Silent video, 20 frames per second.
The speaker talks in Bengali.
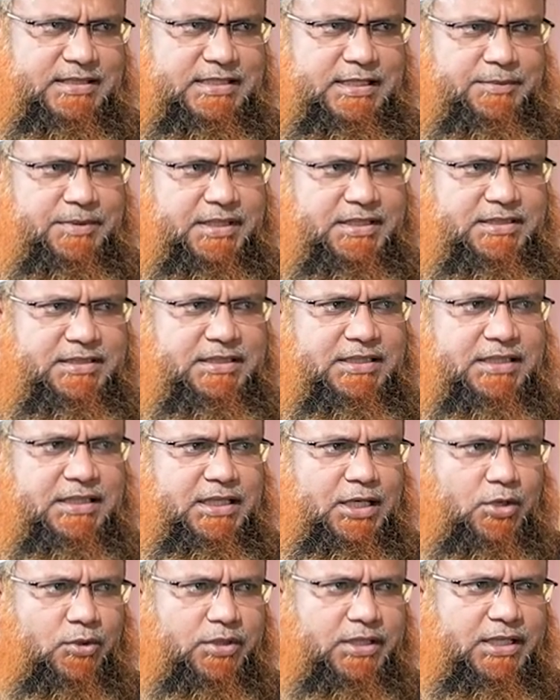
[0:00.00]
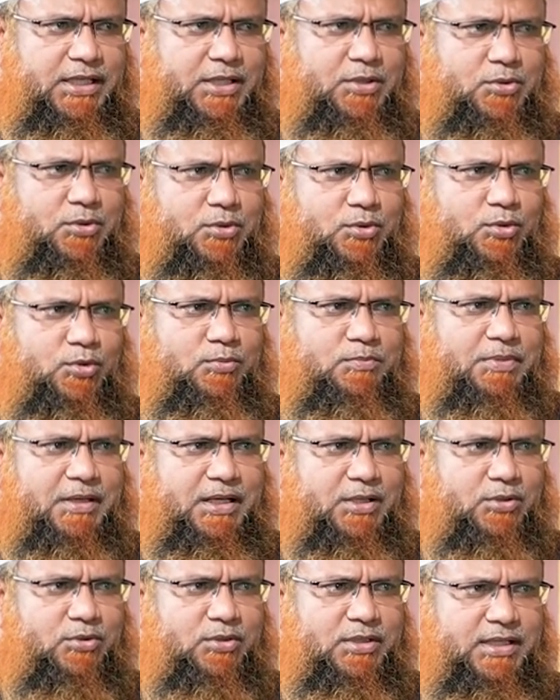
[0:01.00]
যে ব্যক্তি কাউকে কোনো
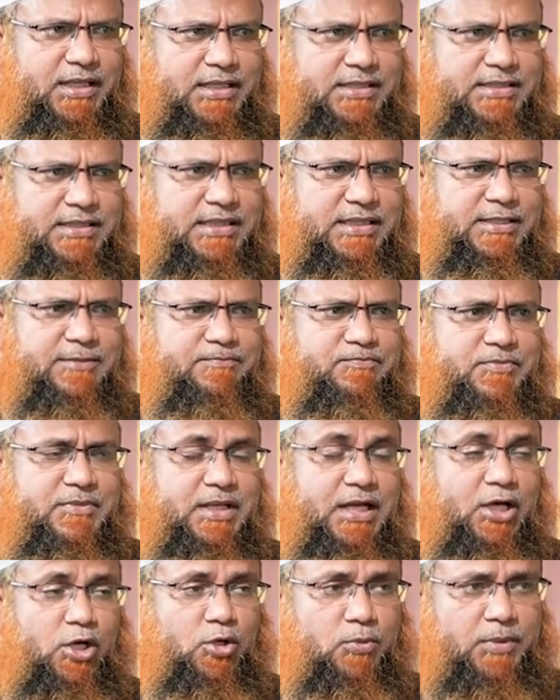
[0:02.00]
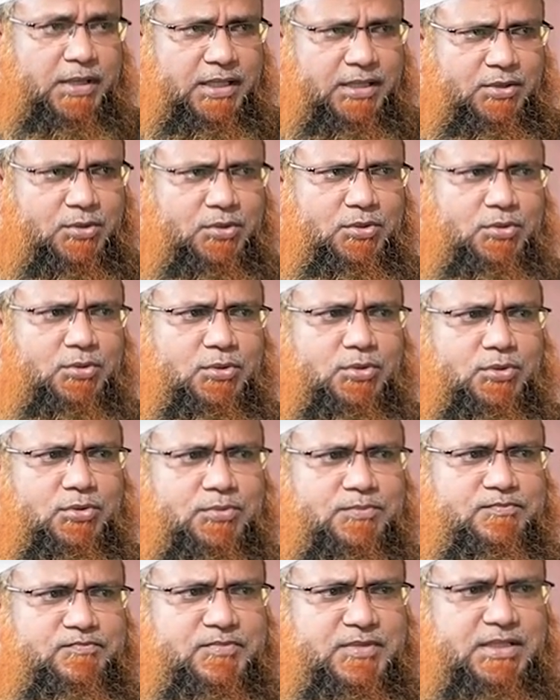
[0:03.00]
ভালো কাজের আহ্বান করলো
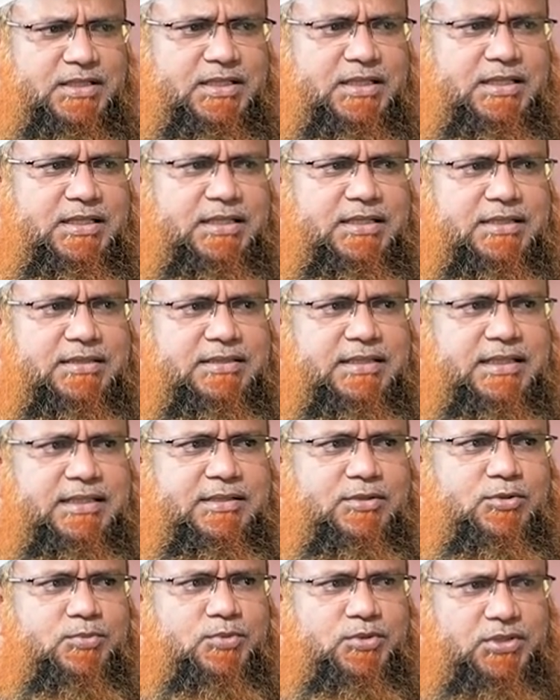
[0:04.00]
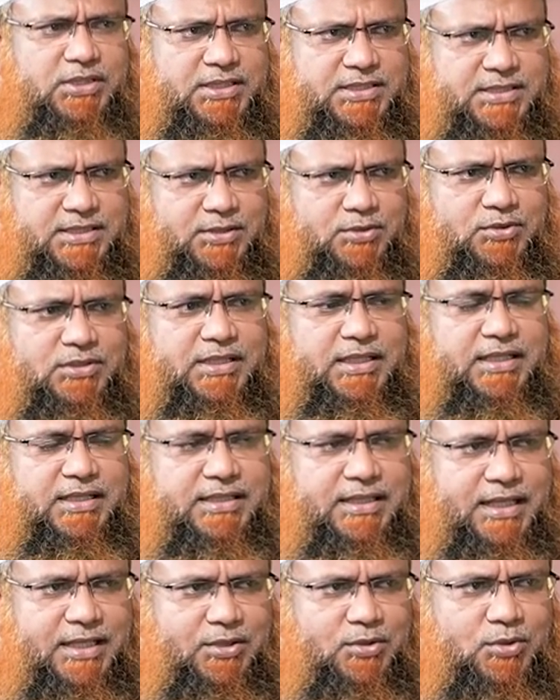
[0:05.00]
হ্যাঁ তাকে উপদেশ দিল তাকে
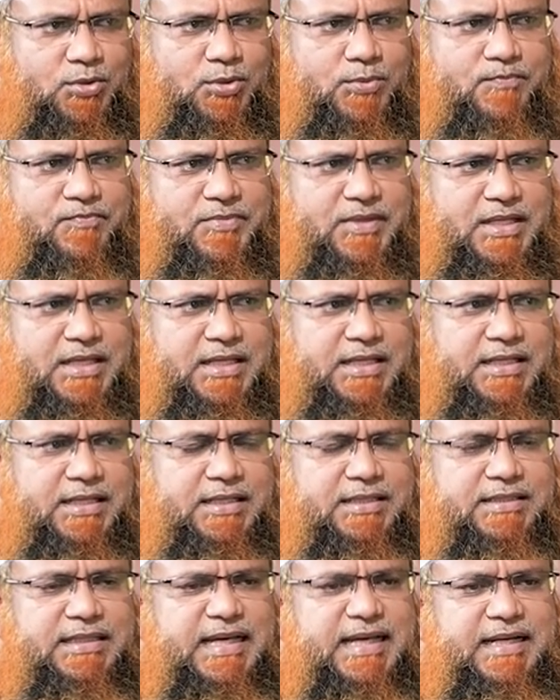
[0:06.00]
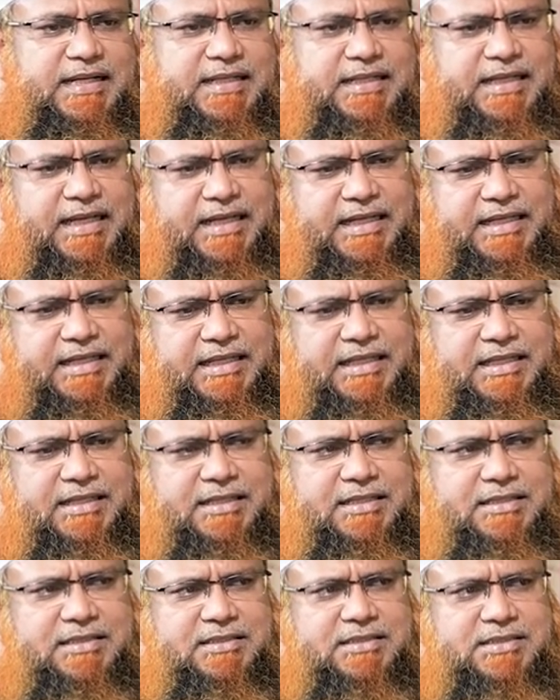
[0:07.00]
ডাকলো তার ডাকে
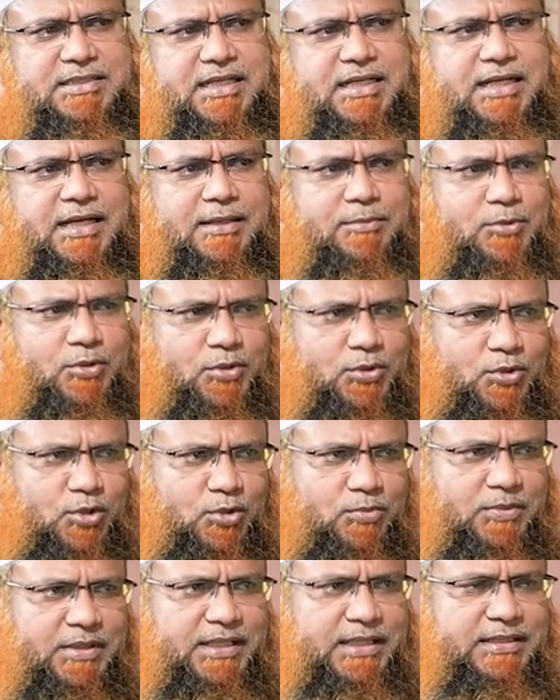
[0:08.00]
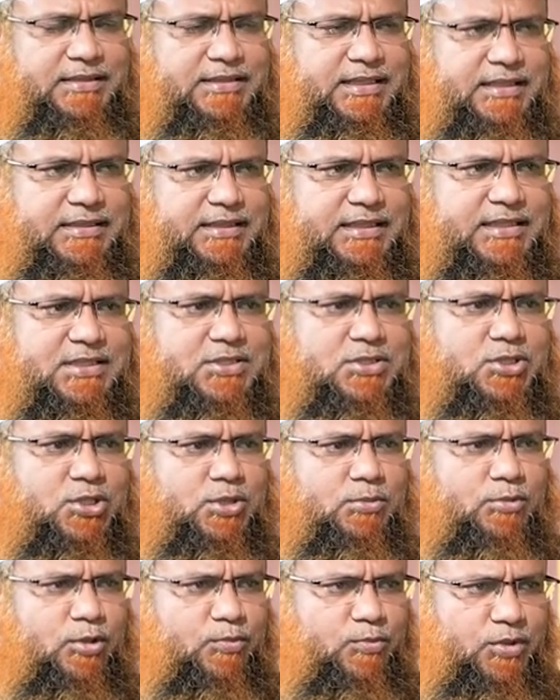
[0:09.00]
যারা আমল করবে তাদের
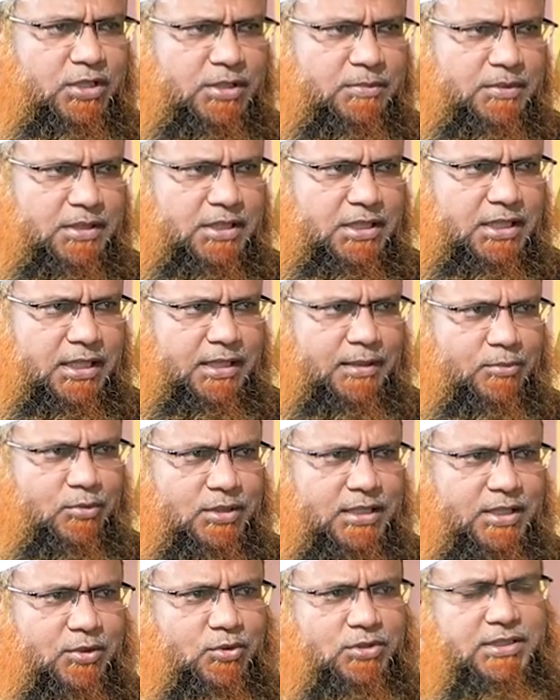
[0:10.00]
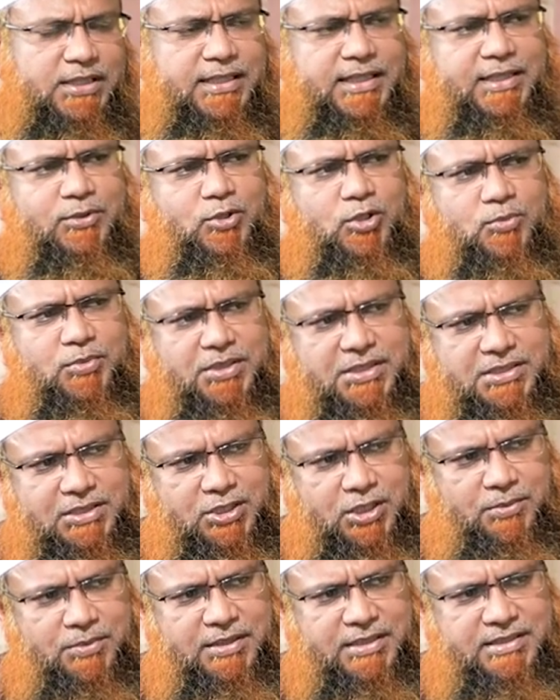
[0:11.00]
সমপরিমাণ আমলের অধিকারী ওই ব্যক্তি
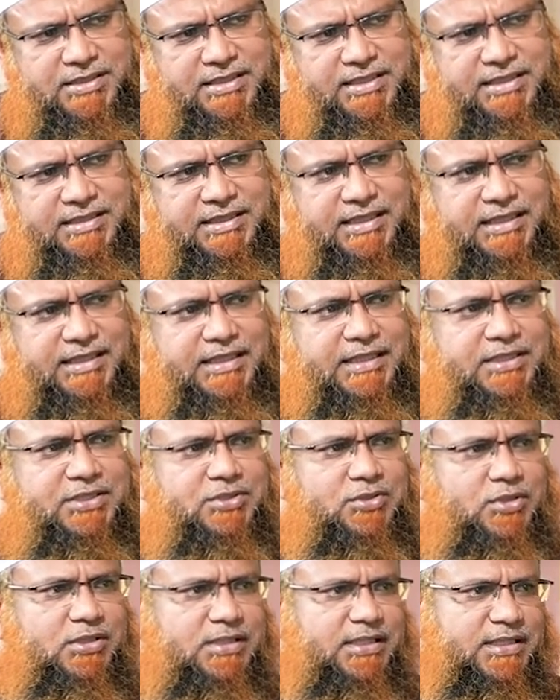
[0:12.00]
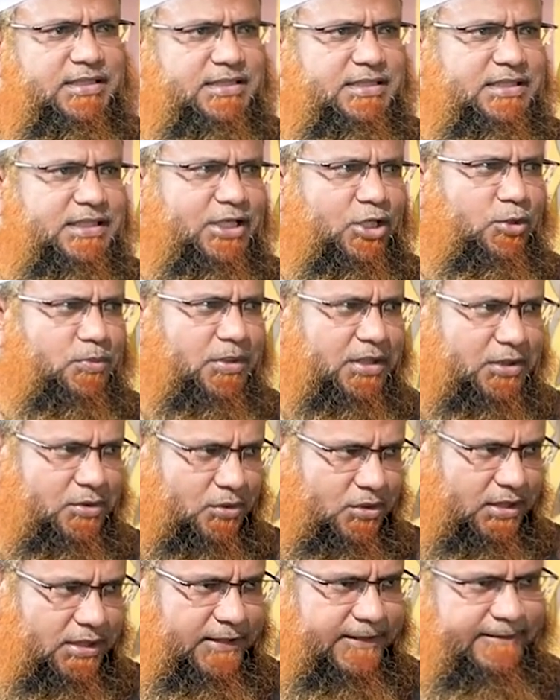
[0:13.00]
হবেন যিনি তাদেরকে সৎ কাজের দিকে আহ্বান
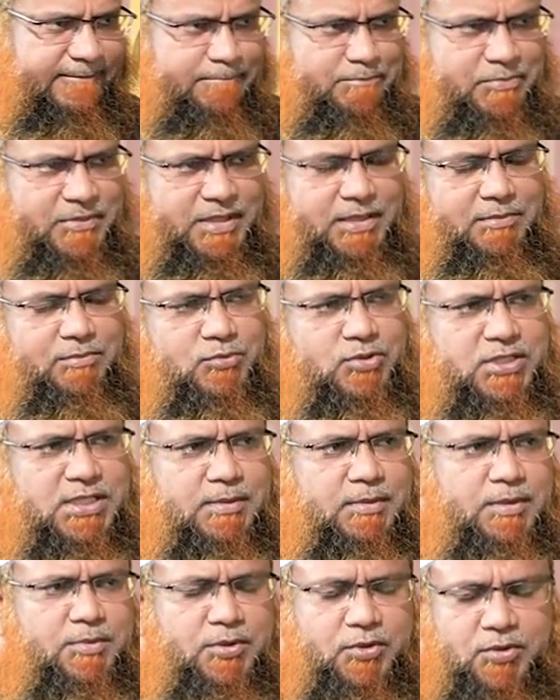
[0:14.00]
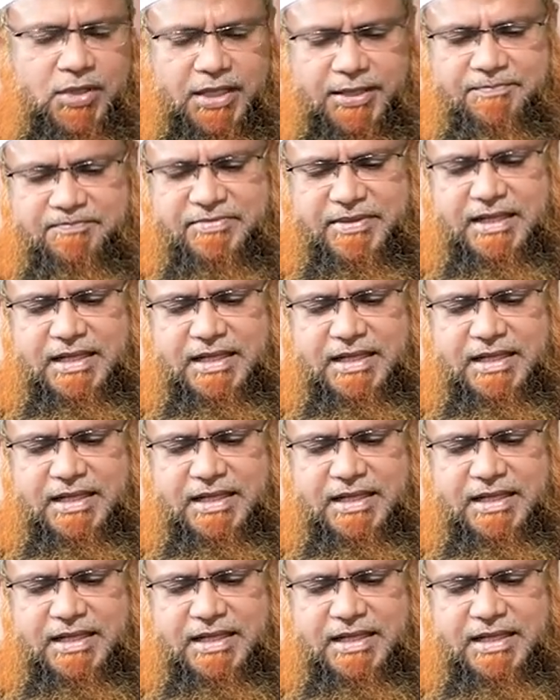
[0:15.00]
করলেন মুসলিমের বর্ণনায়